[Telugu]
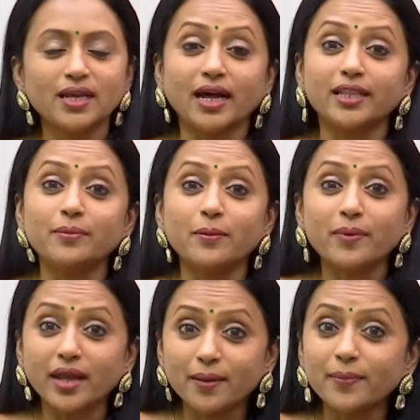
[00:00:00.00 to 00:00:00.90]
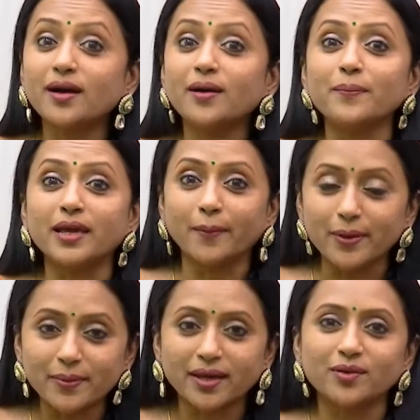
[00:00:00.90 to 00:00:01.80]
అది మీ ప్రేమ మీ
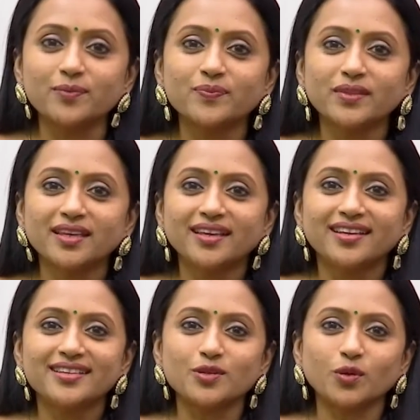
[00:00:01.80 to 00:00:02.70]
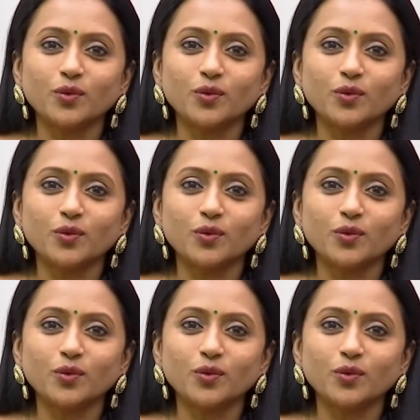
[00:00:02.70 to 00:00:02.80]
అభిమానం సో